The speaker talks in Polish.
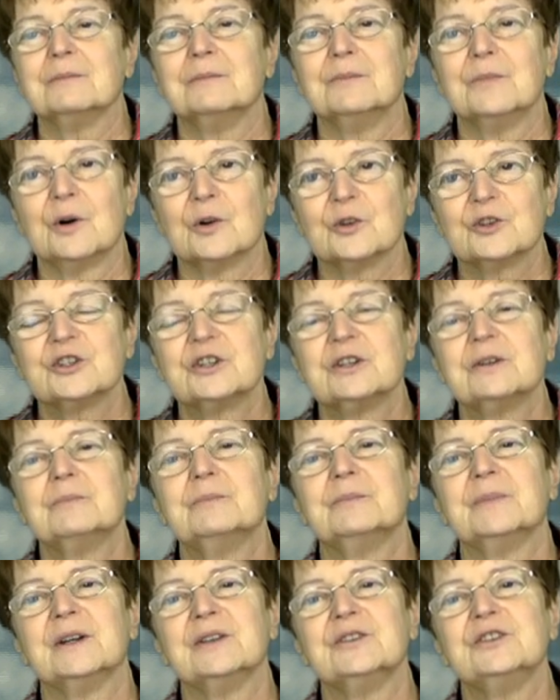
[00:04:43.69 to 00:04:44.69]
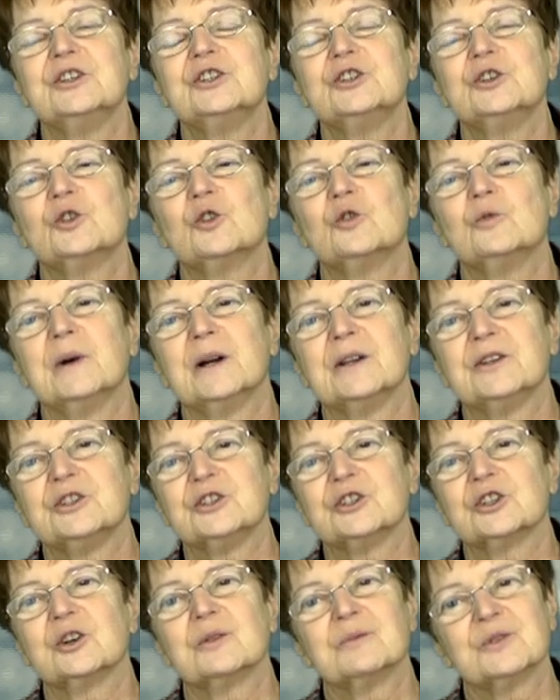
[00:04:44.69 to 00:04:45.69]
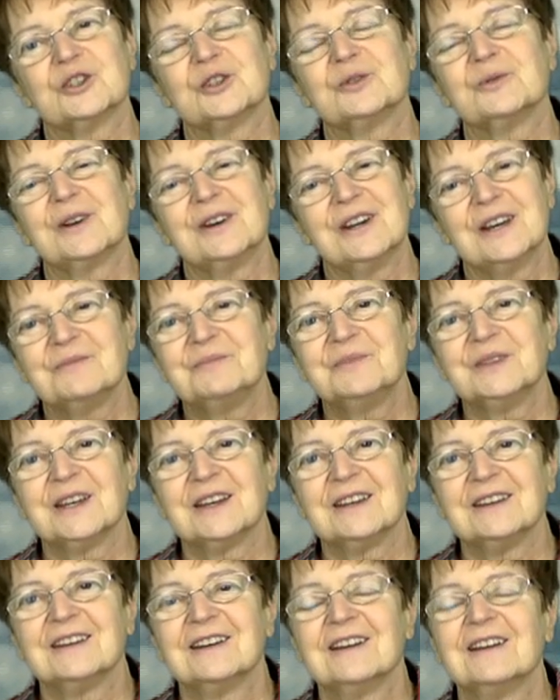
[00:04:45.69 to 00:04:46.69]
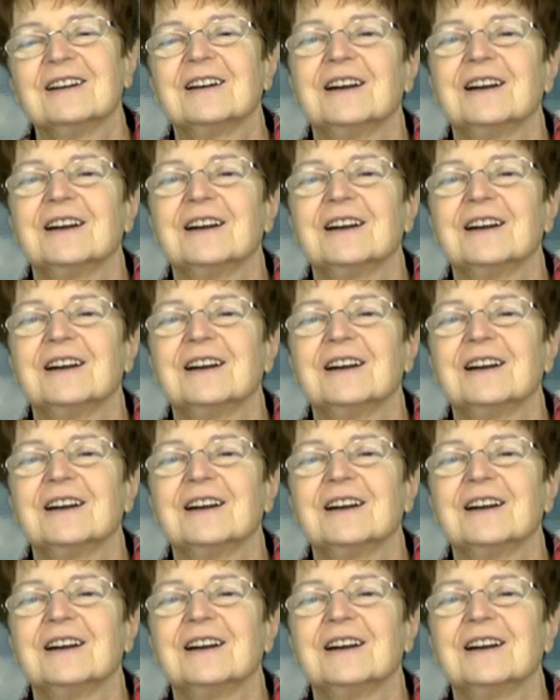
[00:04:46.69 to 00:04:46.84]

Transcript: może będzie się Kubańczykom żyło lepiej,